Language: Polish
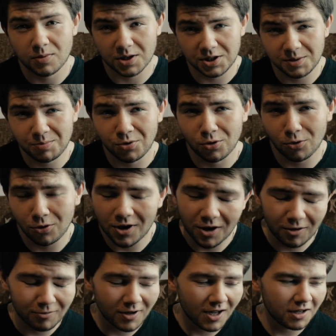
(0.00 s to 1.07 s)

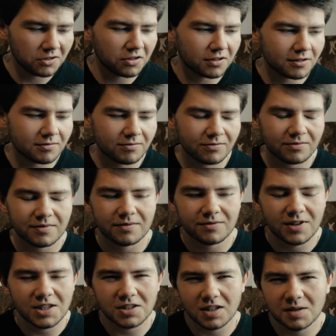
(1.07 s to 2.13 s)
manipulują, to
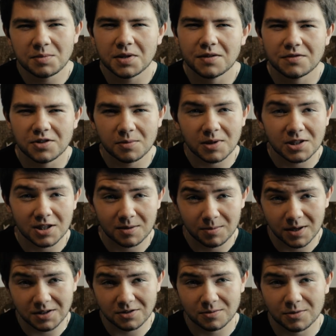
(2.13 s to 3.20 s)
weź najpierw zobacz, jak
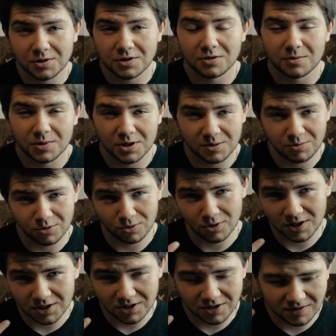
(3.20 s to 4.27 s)
bardzo mocno
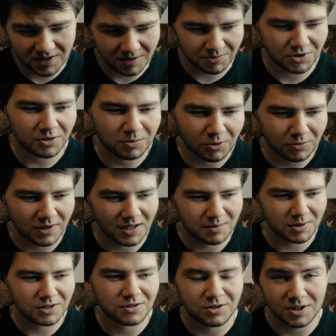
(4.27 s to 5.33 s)
manipulujesz sam sobą, jak
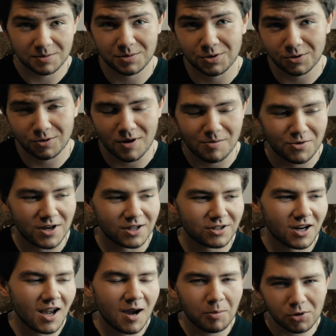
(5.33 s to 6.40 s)
bardzo siebie okłamujesz.